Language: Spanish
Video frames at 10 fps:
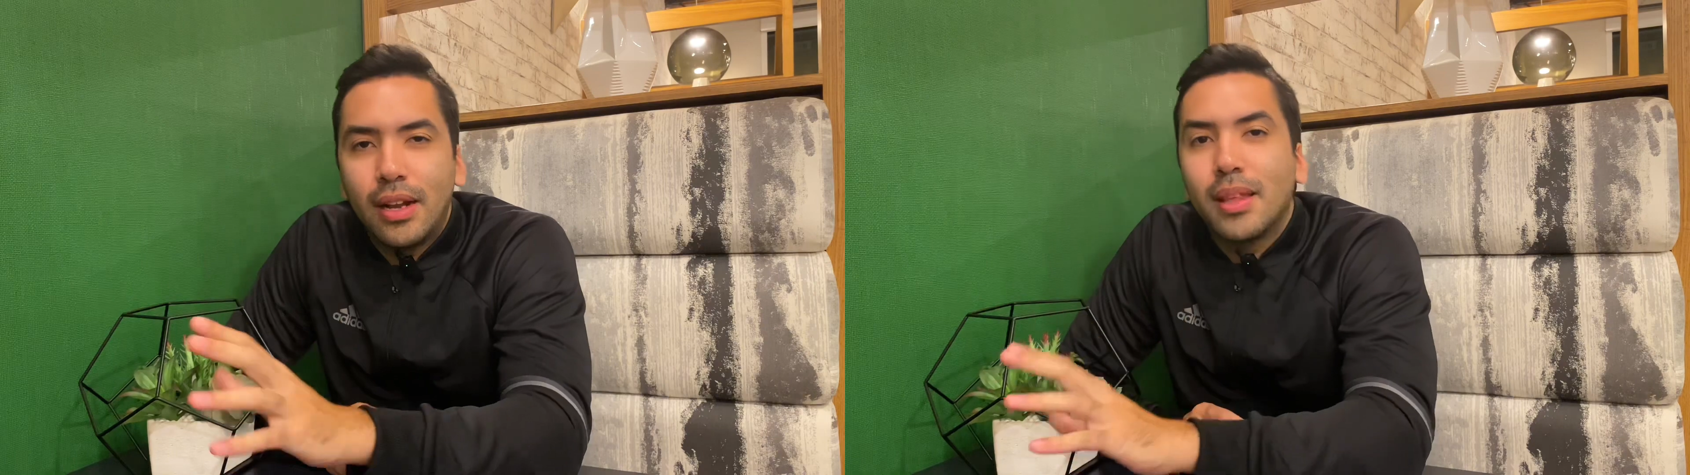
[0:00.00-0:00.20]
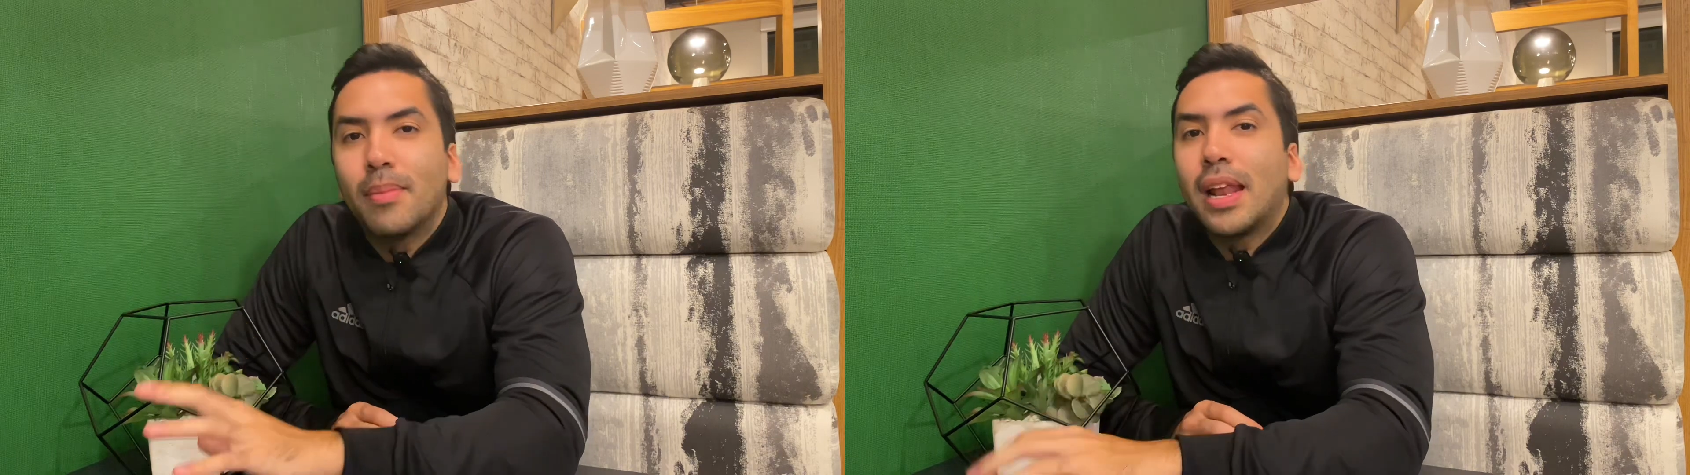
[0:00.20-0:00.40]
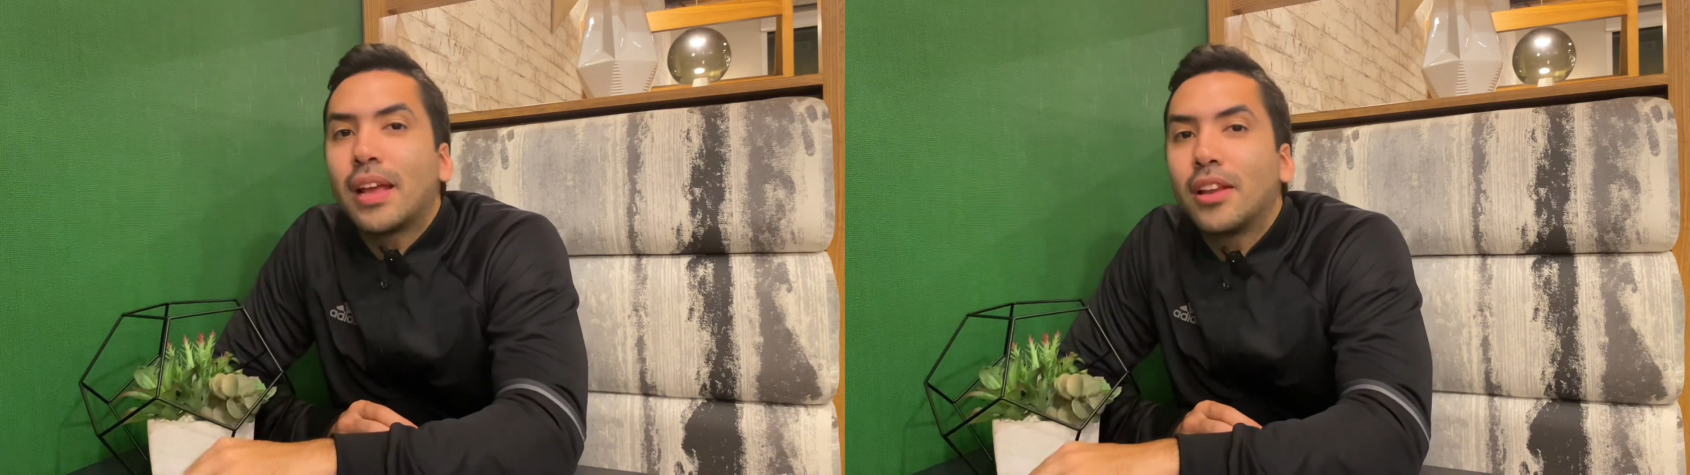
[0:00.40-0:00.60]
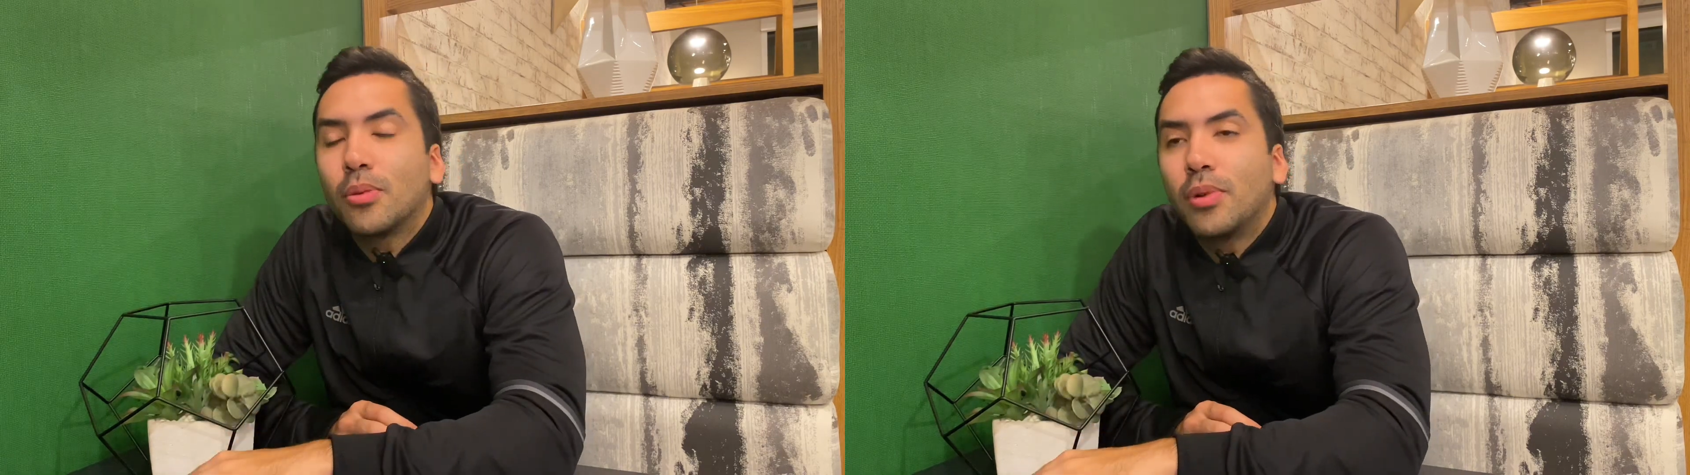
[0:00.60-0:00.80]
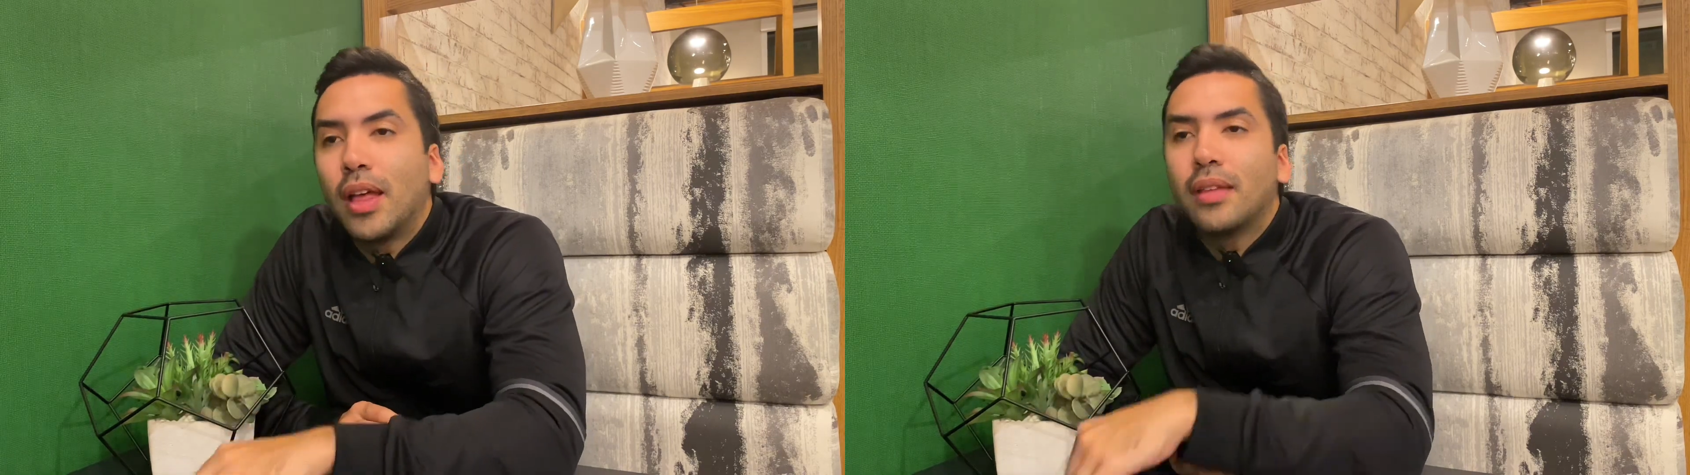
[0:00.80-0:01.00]
el tema de las
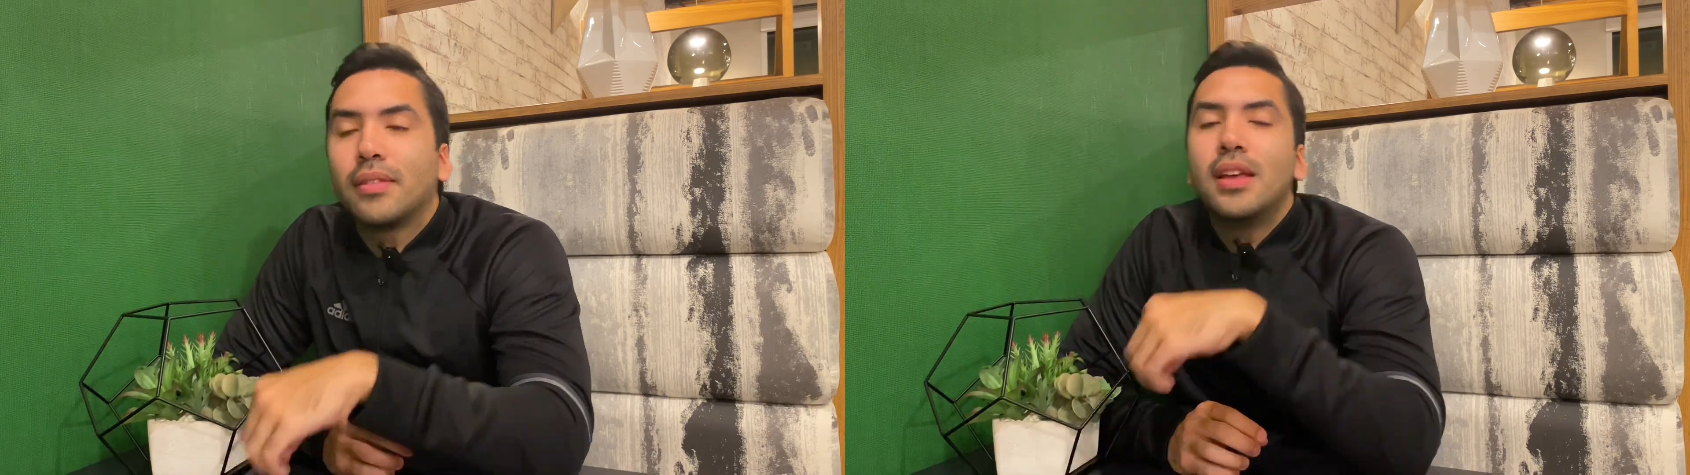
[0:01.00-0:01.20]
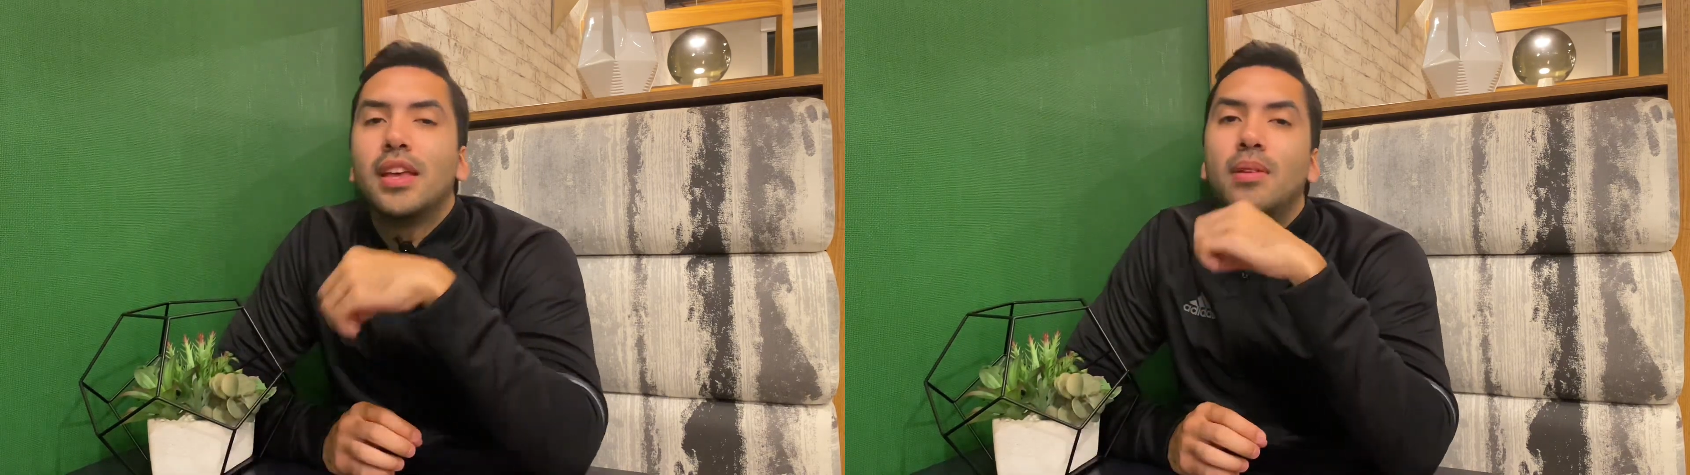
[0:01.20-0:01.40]
criptomonedas,